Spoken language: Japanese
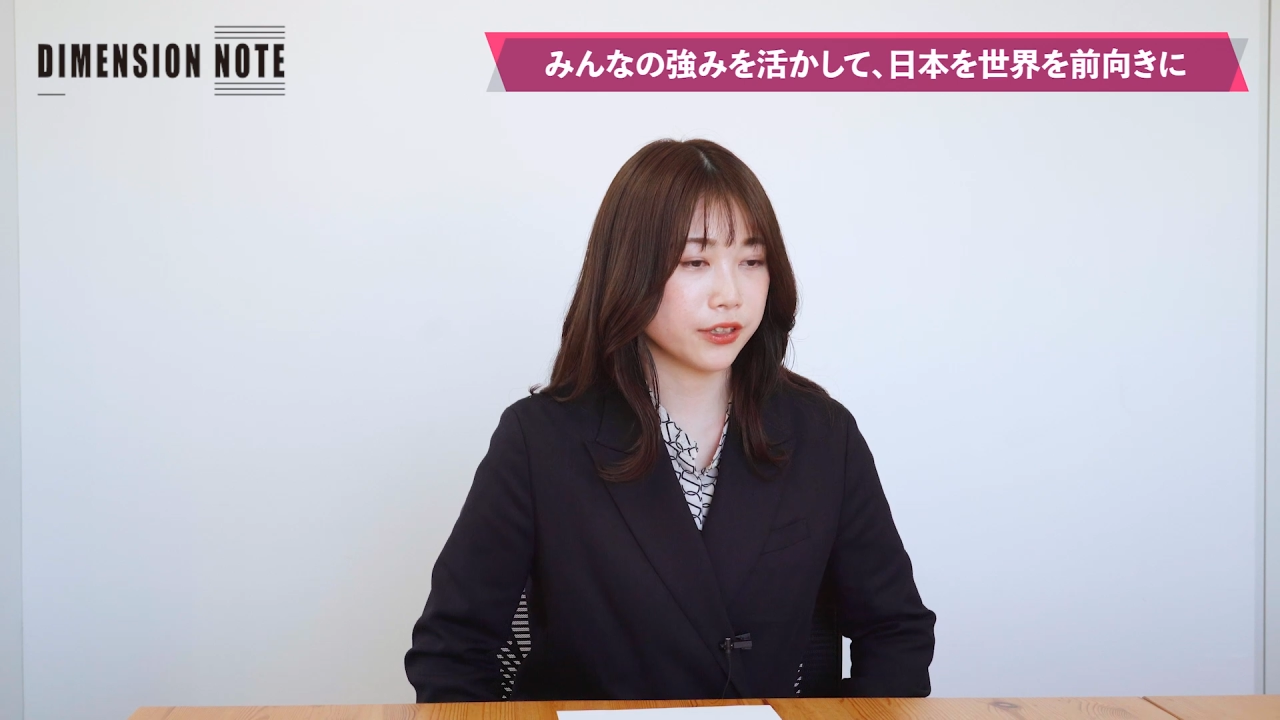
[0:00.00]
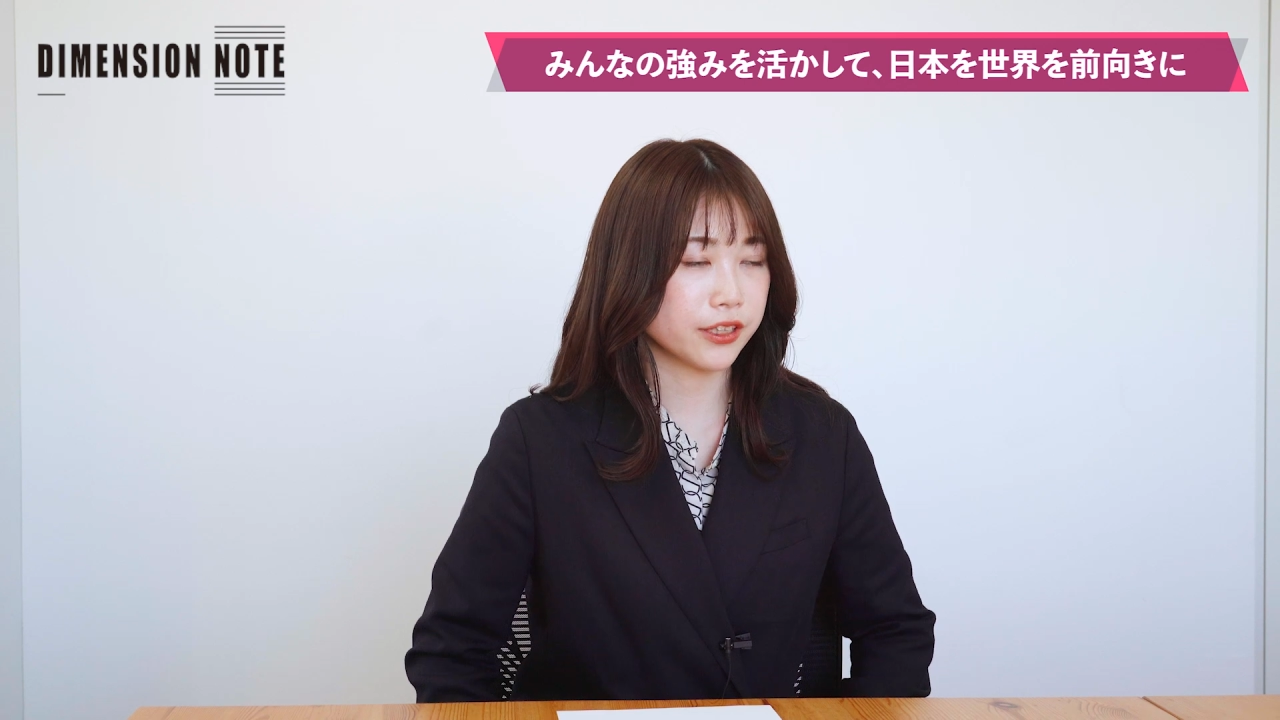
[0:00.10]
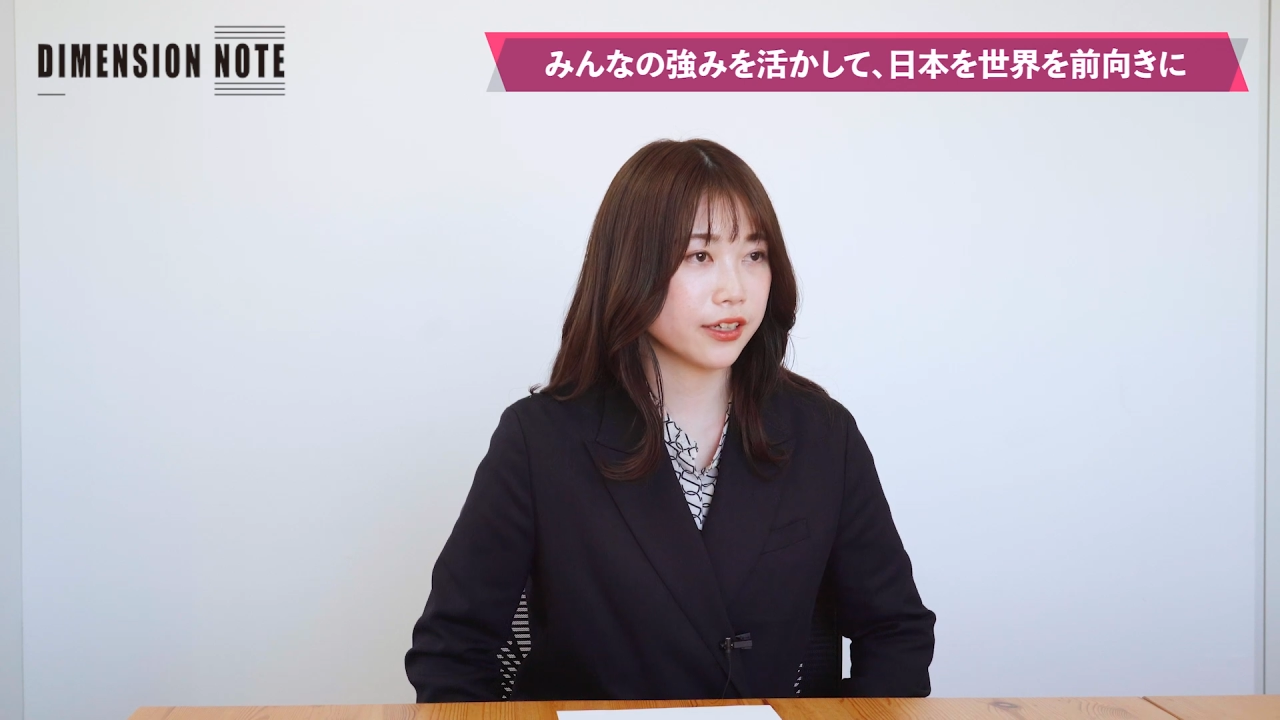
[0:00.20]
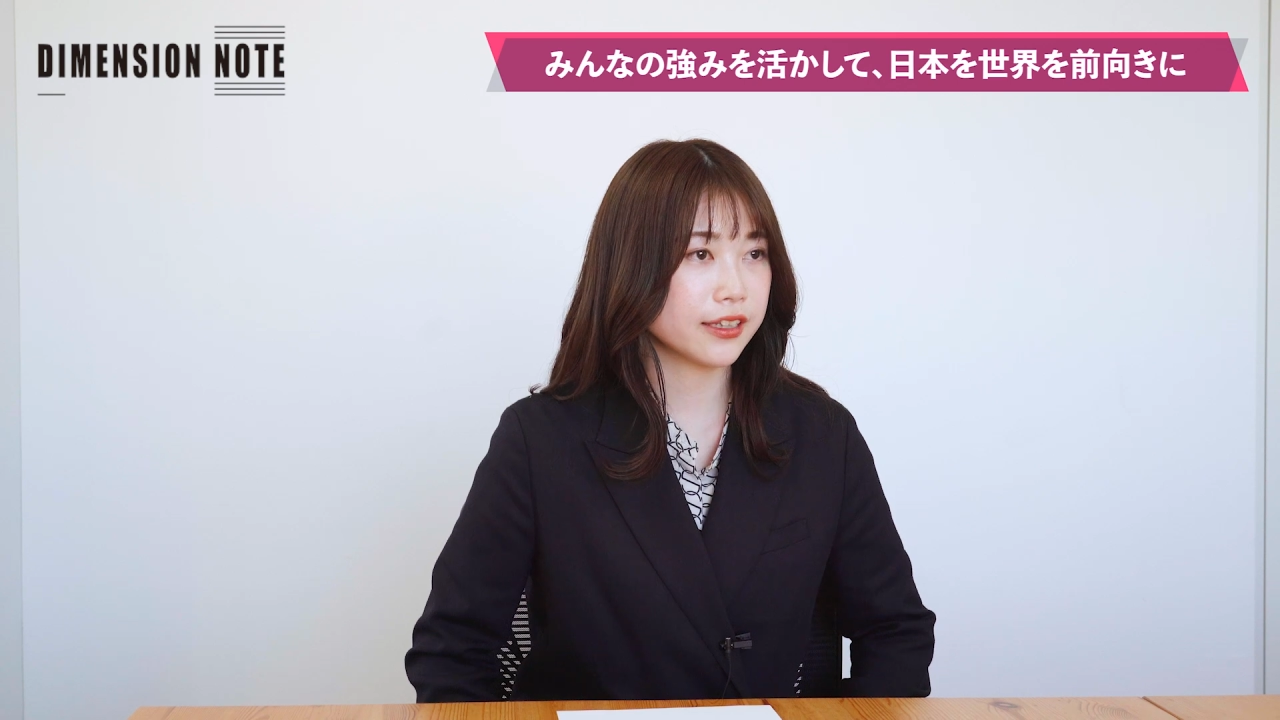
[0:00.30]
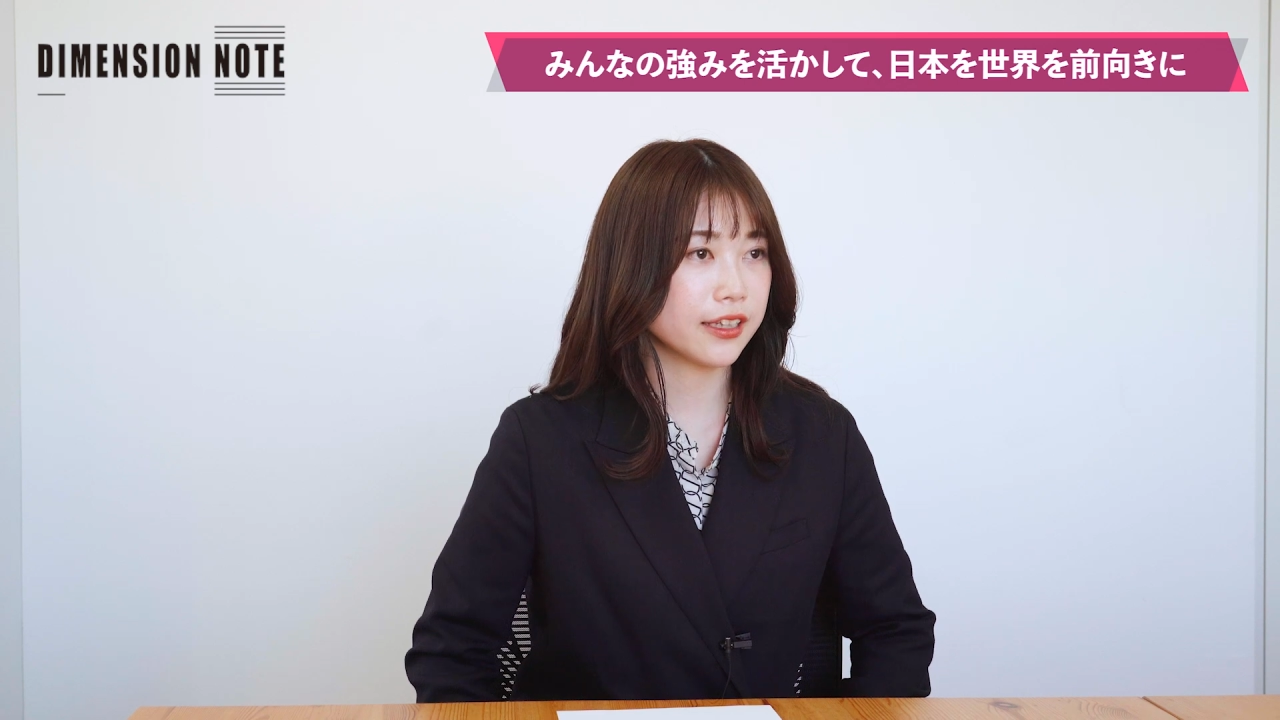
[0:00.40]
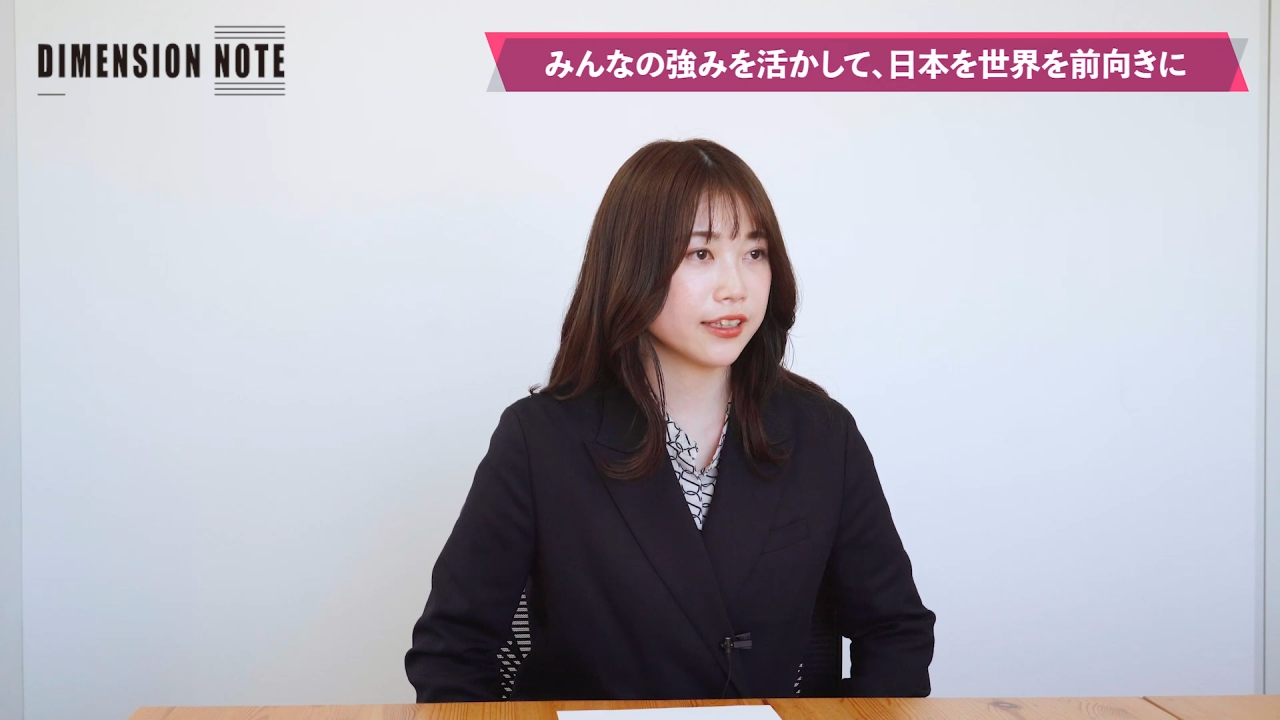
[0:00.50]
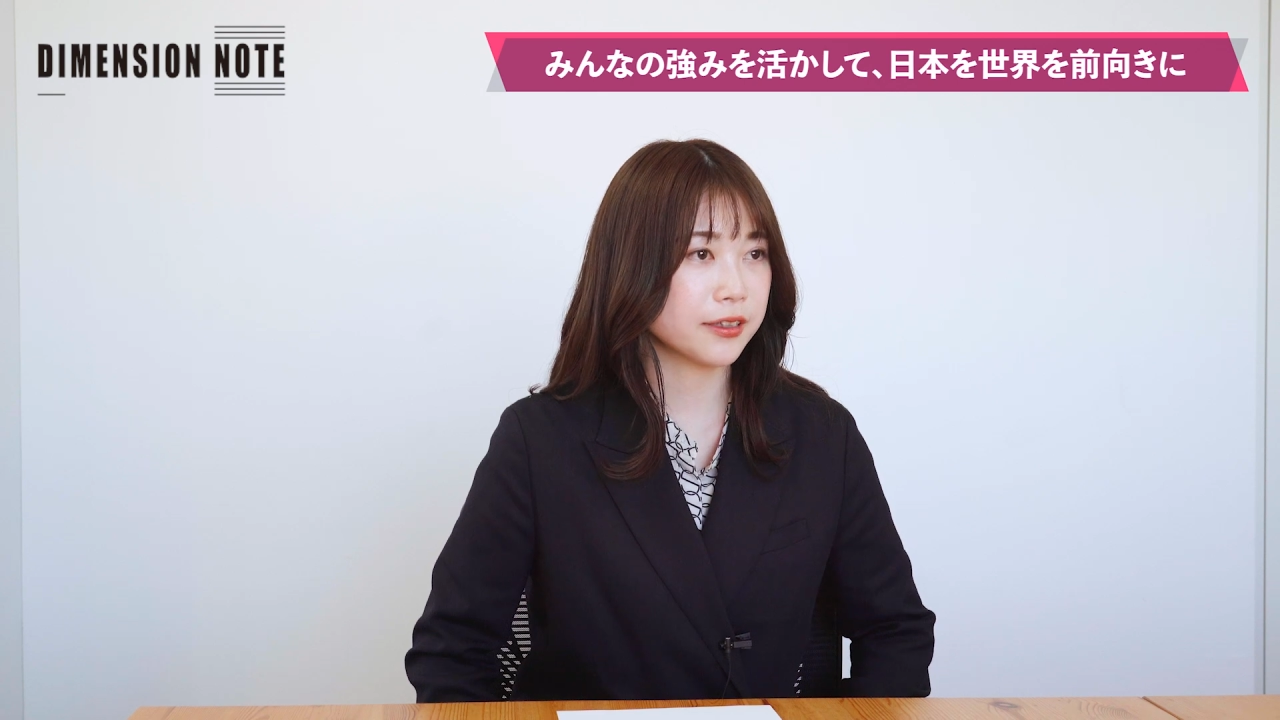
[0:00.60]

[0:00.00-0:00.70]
を広げてい